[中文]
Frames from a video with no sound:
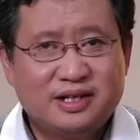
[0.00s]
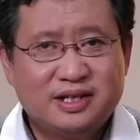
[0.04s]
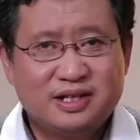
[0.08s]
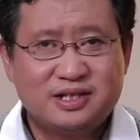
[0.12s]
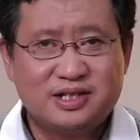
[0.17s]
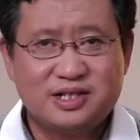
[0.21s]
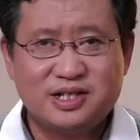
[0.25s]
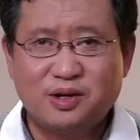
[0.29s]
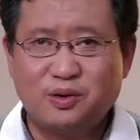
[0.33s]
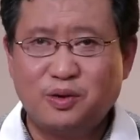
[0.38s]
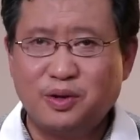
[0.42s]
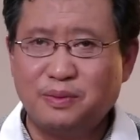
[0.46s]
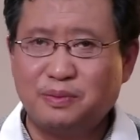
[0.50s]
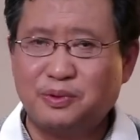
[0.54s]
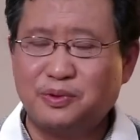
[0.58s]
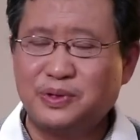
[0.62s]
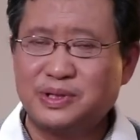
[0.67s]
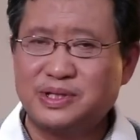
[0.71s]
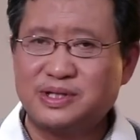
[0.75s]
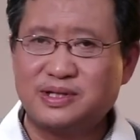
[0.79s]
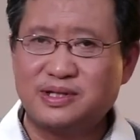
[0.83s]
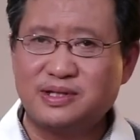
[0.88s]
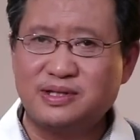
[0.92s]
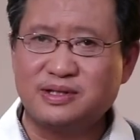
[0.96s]
那这会不
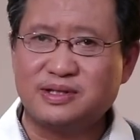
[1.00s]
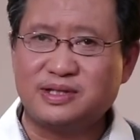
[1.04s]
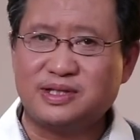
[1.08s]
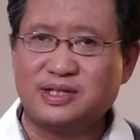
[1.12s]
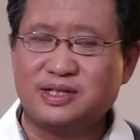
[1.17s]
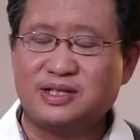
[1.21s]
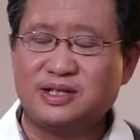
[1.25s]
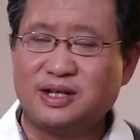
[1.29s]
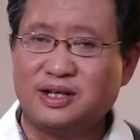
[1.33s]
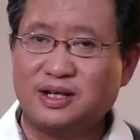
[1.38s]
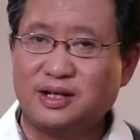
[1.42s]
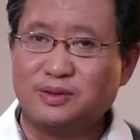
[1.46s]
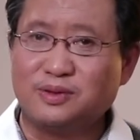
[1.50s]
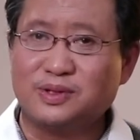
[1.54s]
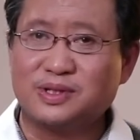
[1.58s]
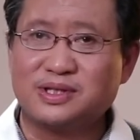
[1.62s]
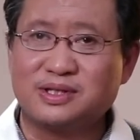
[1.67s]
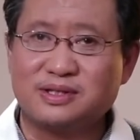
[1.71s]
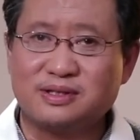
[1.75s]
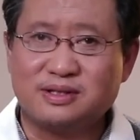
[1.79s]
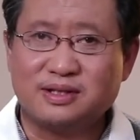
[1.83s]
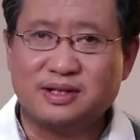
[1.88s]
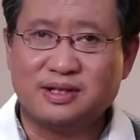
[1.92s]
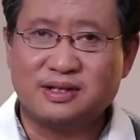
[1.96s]
会刺激俄罗
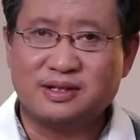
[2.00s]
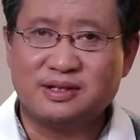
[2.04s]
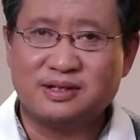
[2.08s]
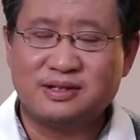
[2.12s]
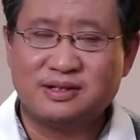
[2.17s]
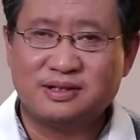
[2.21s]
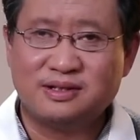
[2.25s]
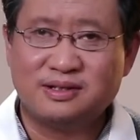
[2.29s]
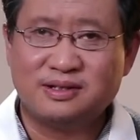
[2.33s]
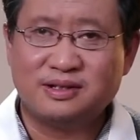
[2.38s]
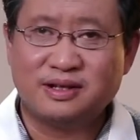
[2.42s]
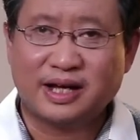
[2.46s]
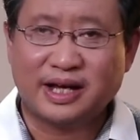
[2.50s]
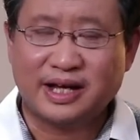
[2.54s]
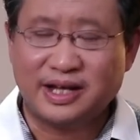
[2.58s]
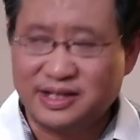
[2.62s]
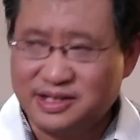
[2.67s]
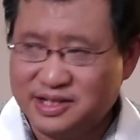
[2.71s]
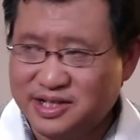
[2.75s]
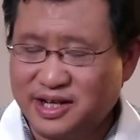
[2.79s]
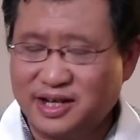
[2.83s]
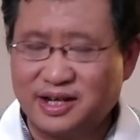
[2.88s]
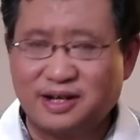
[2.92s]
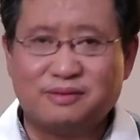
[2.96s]
斯呢？
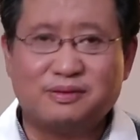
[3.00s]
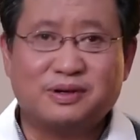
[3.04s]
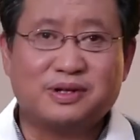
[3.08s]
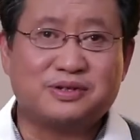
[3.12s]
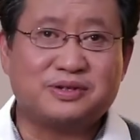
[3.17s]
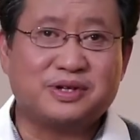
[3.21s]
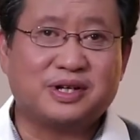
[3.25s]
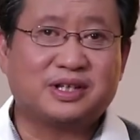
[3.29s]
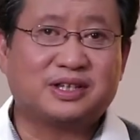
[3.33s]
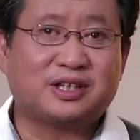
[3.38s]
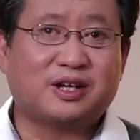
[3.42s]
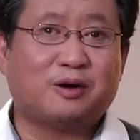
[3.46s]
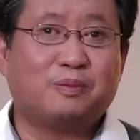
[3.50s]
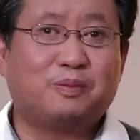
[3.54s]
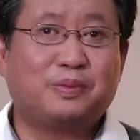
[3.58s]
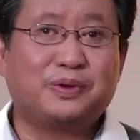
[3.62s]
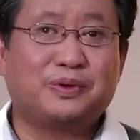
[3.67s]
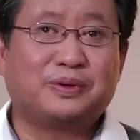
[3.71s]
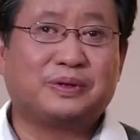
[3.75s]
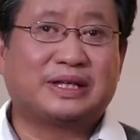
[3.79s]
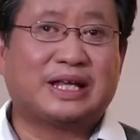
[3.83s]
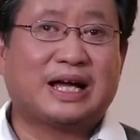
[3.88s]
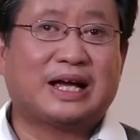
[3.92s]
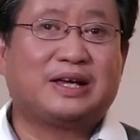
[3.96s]
哎，这个我觉得倒不
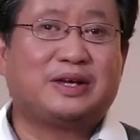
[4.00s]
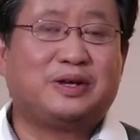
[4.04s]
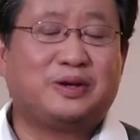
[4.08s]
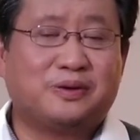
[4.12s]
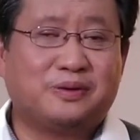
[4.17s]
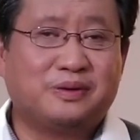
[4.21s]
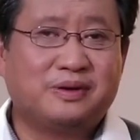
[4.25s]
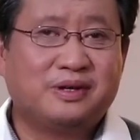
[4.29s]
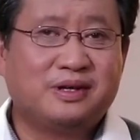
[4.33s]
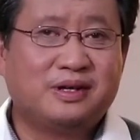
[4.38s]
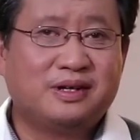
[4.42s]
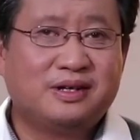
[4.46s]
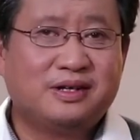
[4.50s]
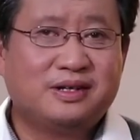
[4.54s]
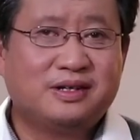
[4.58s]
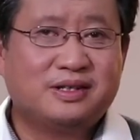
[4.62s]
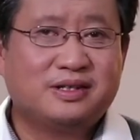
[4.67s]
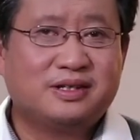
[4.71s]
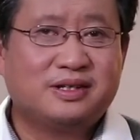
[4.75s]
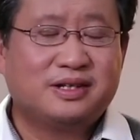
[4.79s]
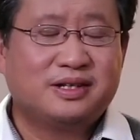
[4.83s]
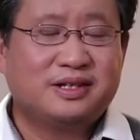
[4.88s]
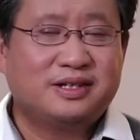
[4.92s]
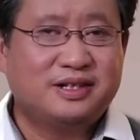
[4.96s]
用担忧。
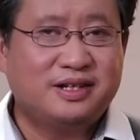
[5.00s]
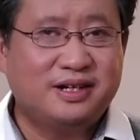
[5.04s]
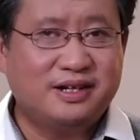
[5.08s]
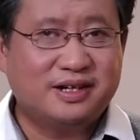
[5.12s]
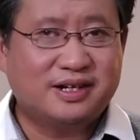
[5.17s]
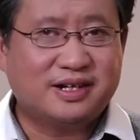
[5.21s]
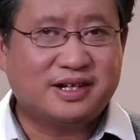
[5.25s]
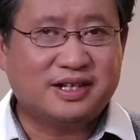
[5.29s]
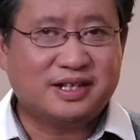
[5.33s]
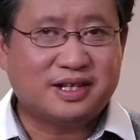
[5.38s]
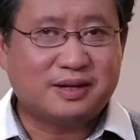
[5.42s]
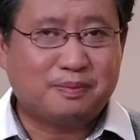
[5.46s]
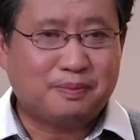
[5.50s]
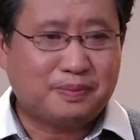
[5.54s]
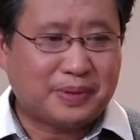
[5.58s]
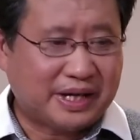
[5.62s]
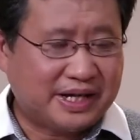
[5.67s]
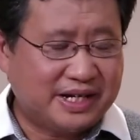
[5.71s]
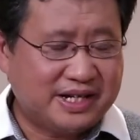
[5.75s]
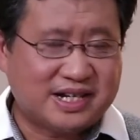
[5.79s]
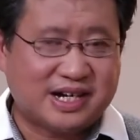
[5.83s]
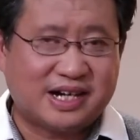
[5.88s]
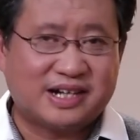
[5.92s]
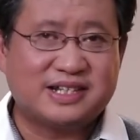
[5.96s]
任何的
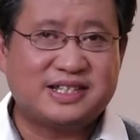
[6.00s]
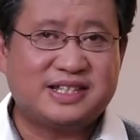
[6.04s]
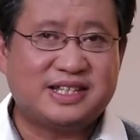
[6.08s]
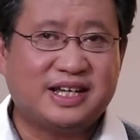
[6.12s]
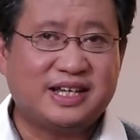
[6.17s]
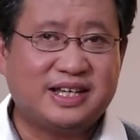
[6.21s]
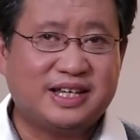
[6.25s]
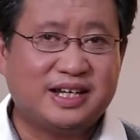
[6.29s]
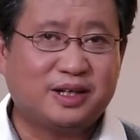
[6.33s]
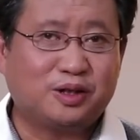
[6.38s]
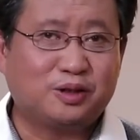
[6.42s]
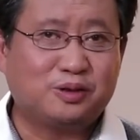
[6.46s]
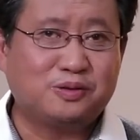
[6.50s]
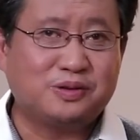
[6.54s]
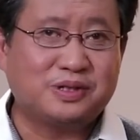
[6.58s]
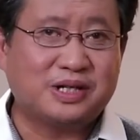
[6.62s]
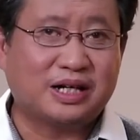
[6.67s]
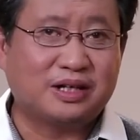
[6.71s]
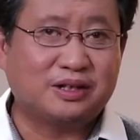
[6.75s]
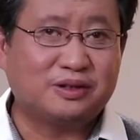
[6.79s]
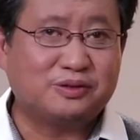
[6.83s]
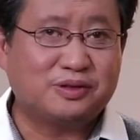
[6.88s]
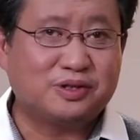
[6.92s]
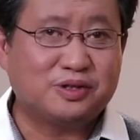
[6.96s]
赔偿协议啊，通
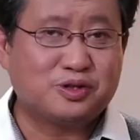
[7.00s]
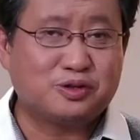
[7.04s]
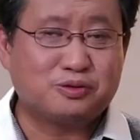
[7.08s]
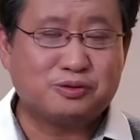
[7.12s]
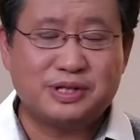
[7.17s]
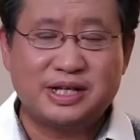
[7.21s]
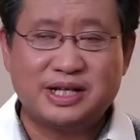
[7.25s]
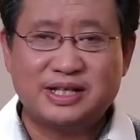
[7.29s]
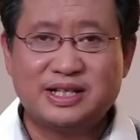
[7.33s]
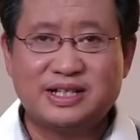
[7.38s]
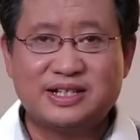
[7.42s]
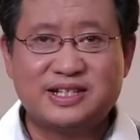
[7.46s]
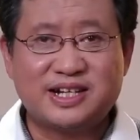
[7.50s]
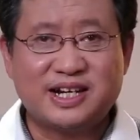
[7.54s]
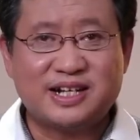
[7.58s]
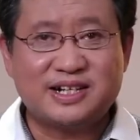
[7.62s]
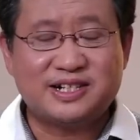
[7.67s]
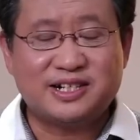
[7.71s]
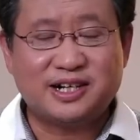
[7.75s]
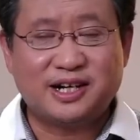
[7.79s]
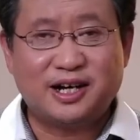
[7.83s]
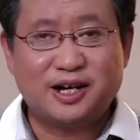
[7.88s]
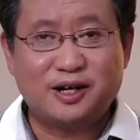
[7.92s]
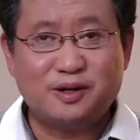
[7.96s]
常都是出现在战
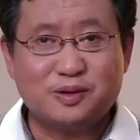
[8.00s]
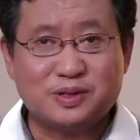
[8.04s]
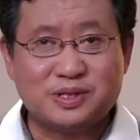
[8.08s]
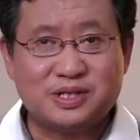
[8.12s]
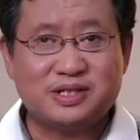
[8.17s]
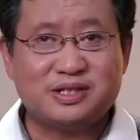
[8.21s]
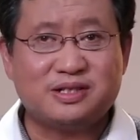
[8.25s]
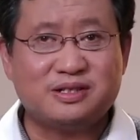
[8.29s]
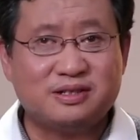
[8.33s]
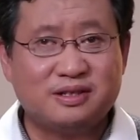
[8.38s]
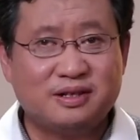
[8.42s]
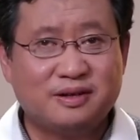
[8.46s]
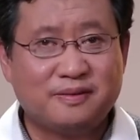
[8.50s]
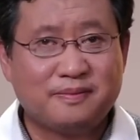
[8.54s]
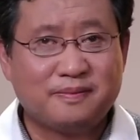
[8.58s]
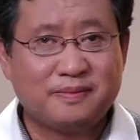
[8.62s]
争后期，